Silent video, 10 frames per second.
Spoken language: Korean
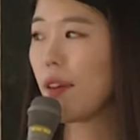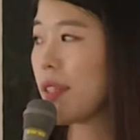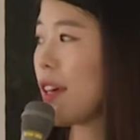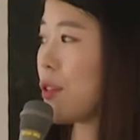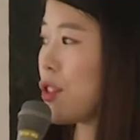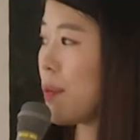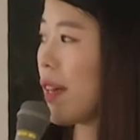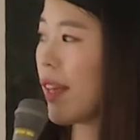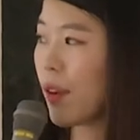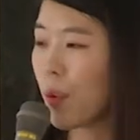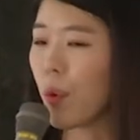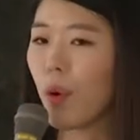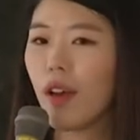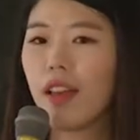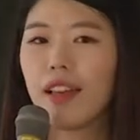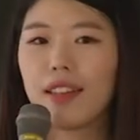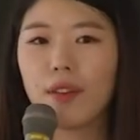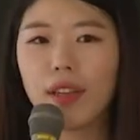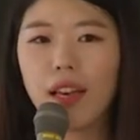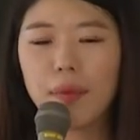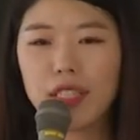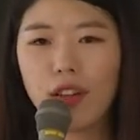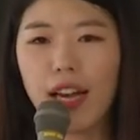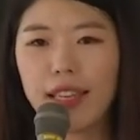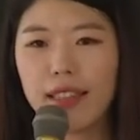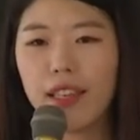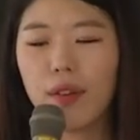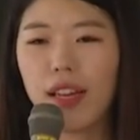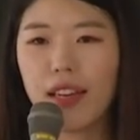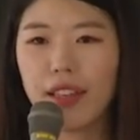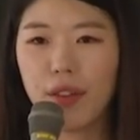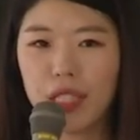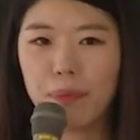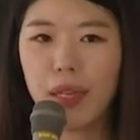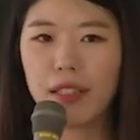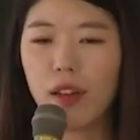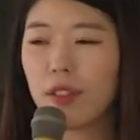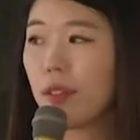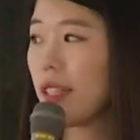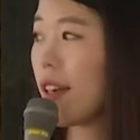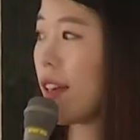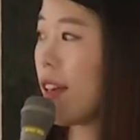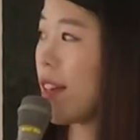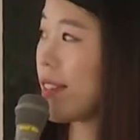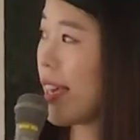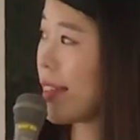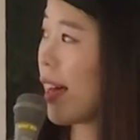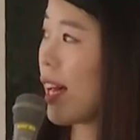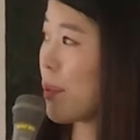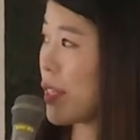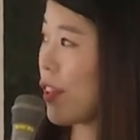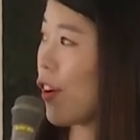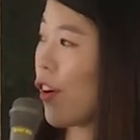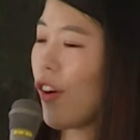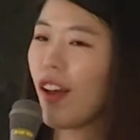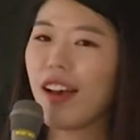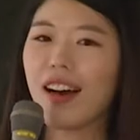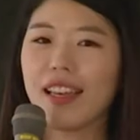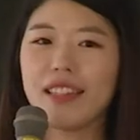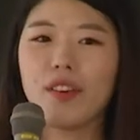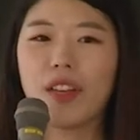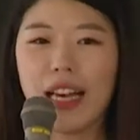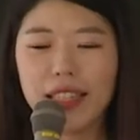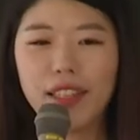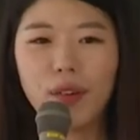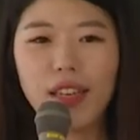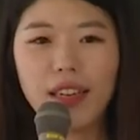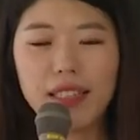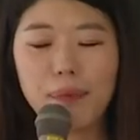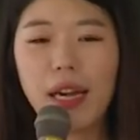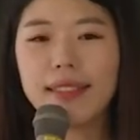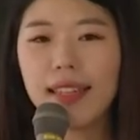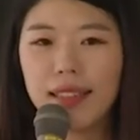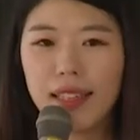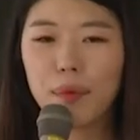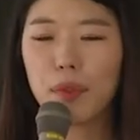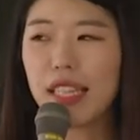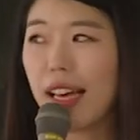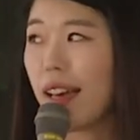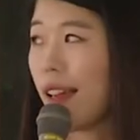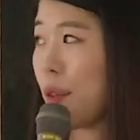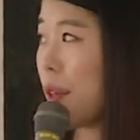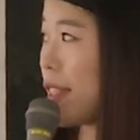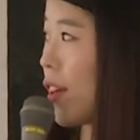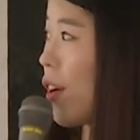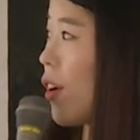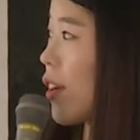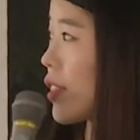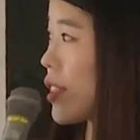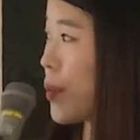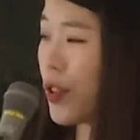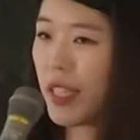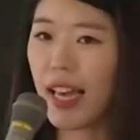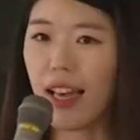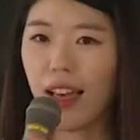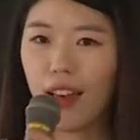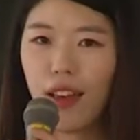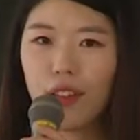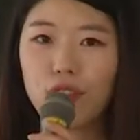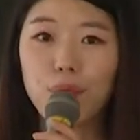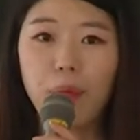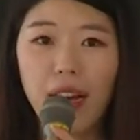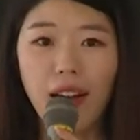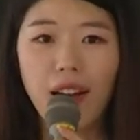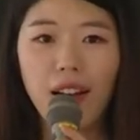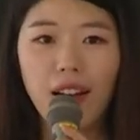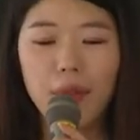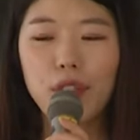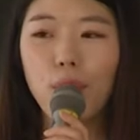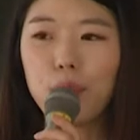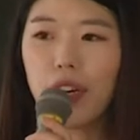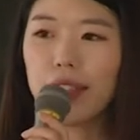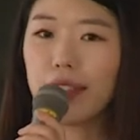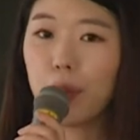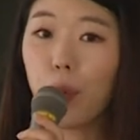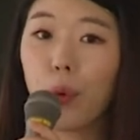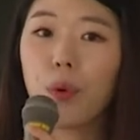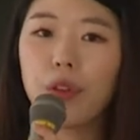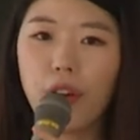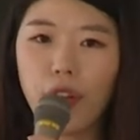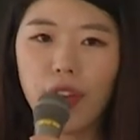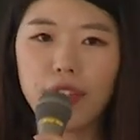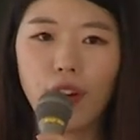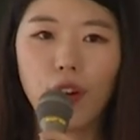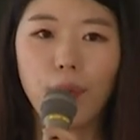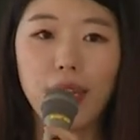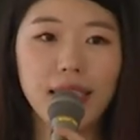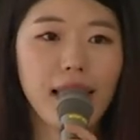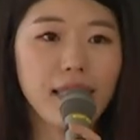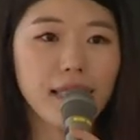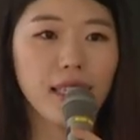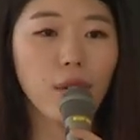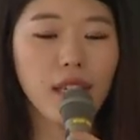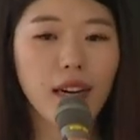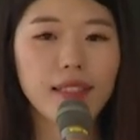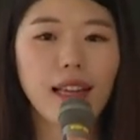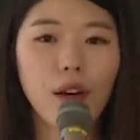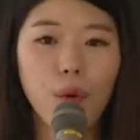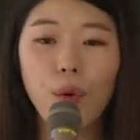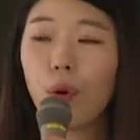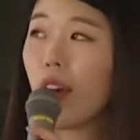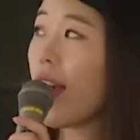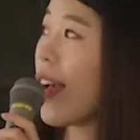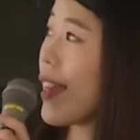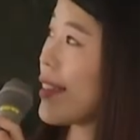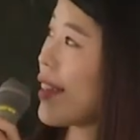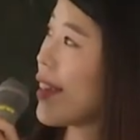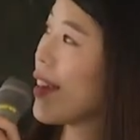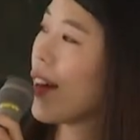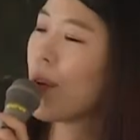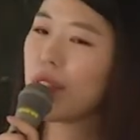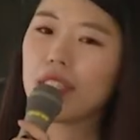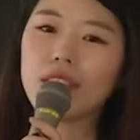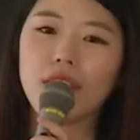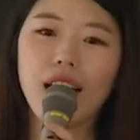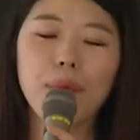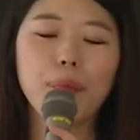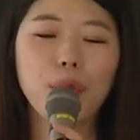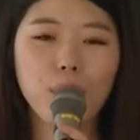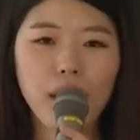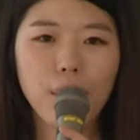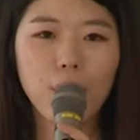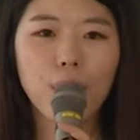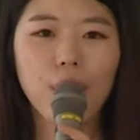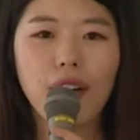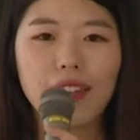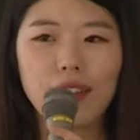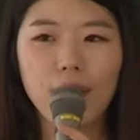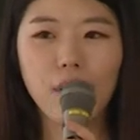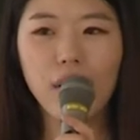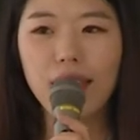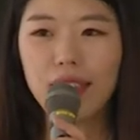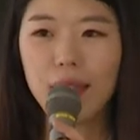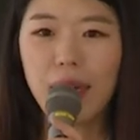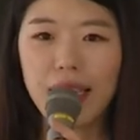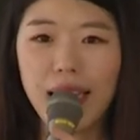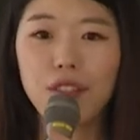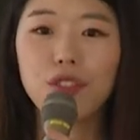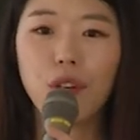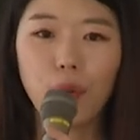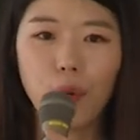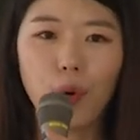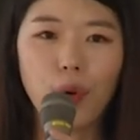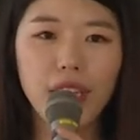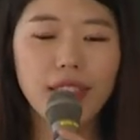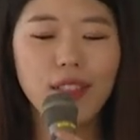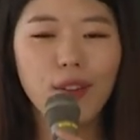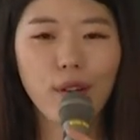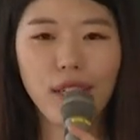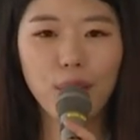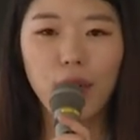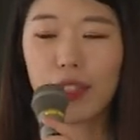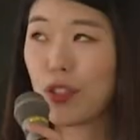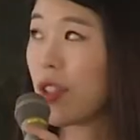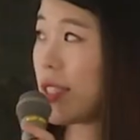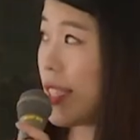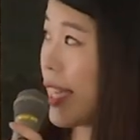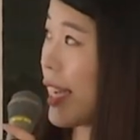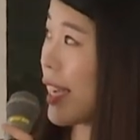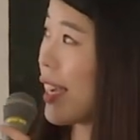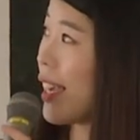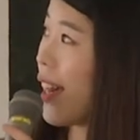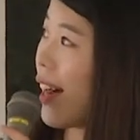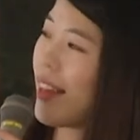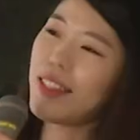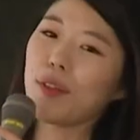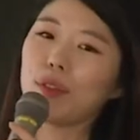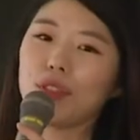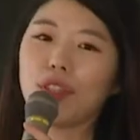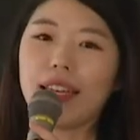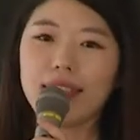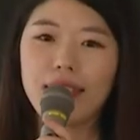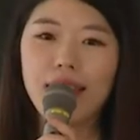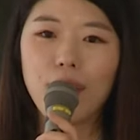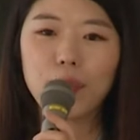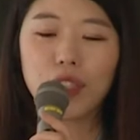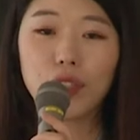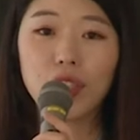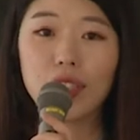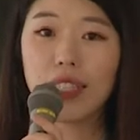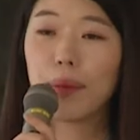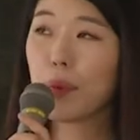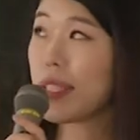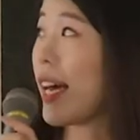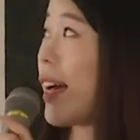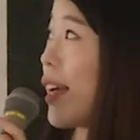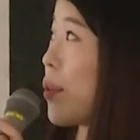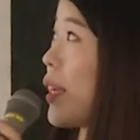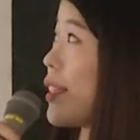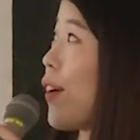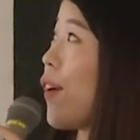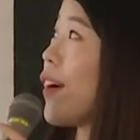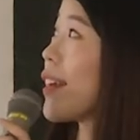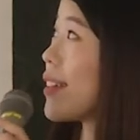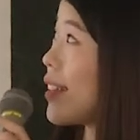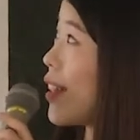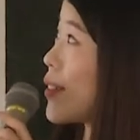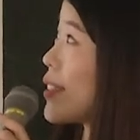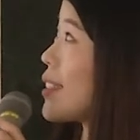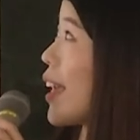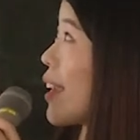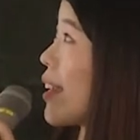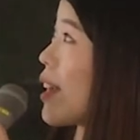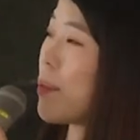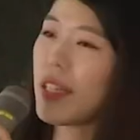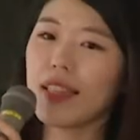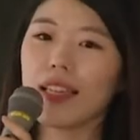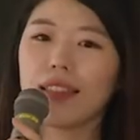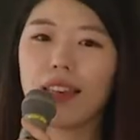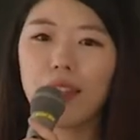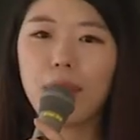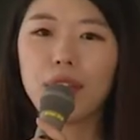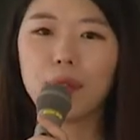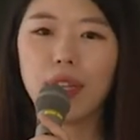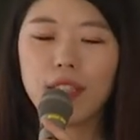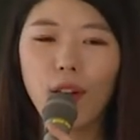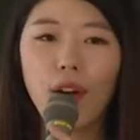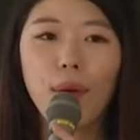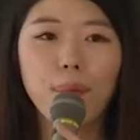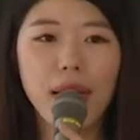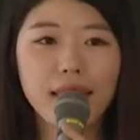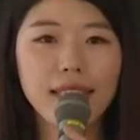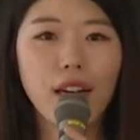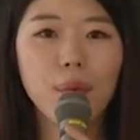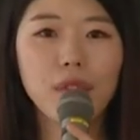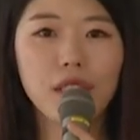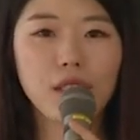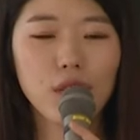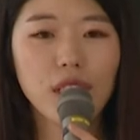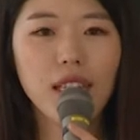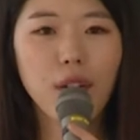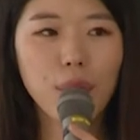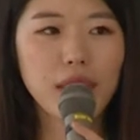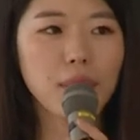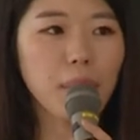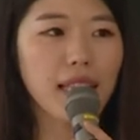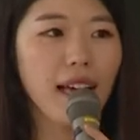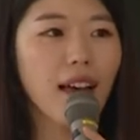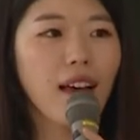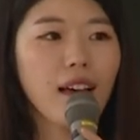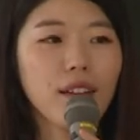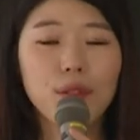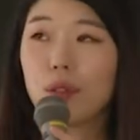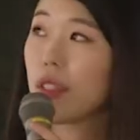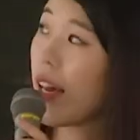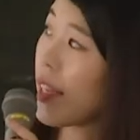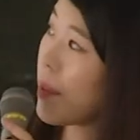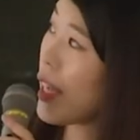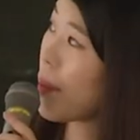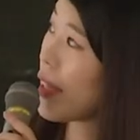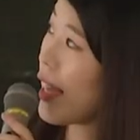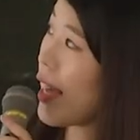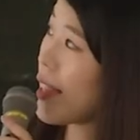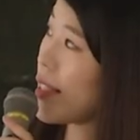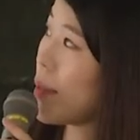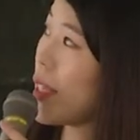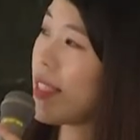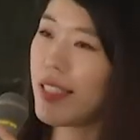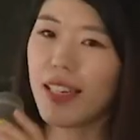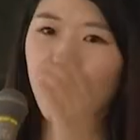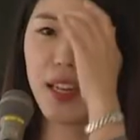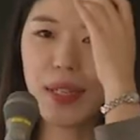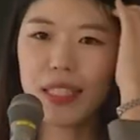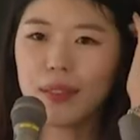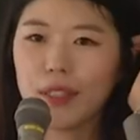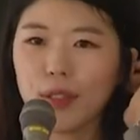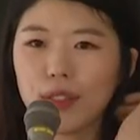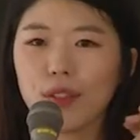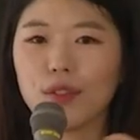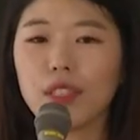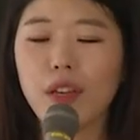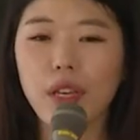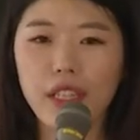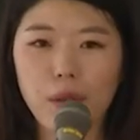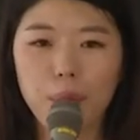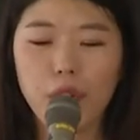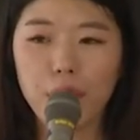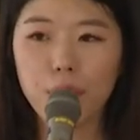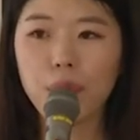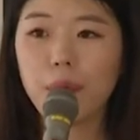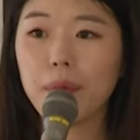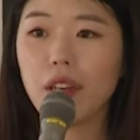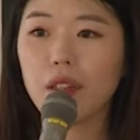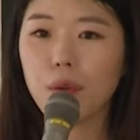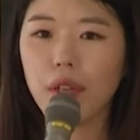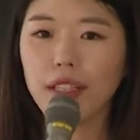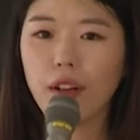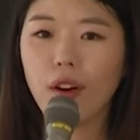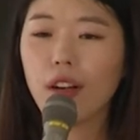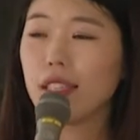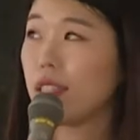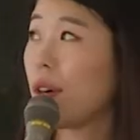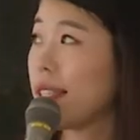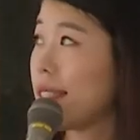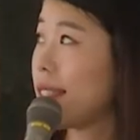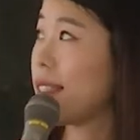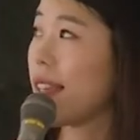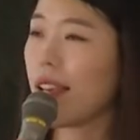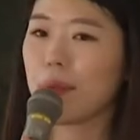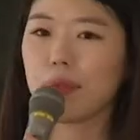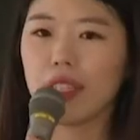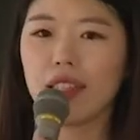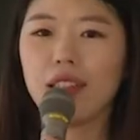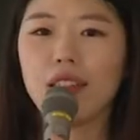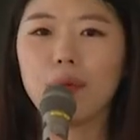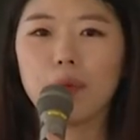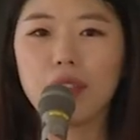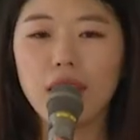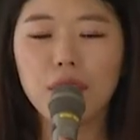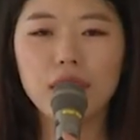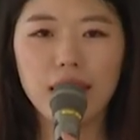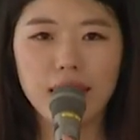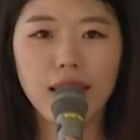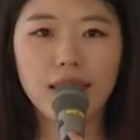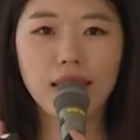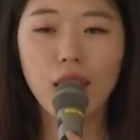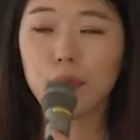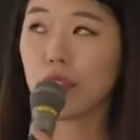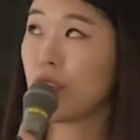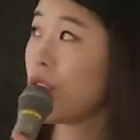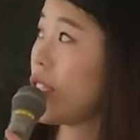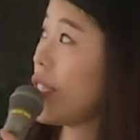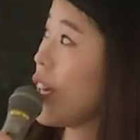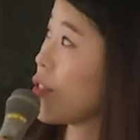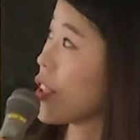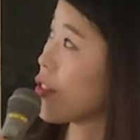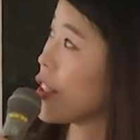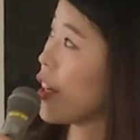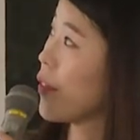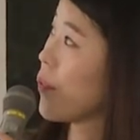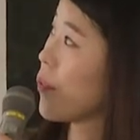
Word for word: 회사로 출발했고 그렇게 하면서 IT 역량을 결집해서 성장해 나가면서 아, 이런 IT 역량을 이제 발산을 해보자라고 해서 금융이나 국방, 정부와 같은 공공 영역에서 많이 IT 역량을 쌓았고 이제 홀딩스랑 합병도 했고 그런 역량들을 많이 갖추었고 인적 역량도 갖추었으니 아, 새로운 u ICT 사업들을 추진을 해보자라고 해서 클라우드, AI, 빅데이터 기반으로 해서 많은 사업들을 추진을 하고 있습니다. 또 IBM이나 지멘스, 아까 말씀드렸던 국내외 기업과도 협력을 통해서 지금 왓슨, 에이브릴, 클라우드 Z 같은 사업들을 추진을 하고 있고요.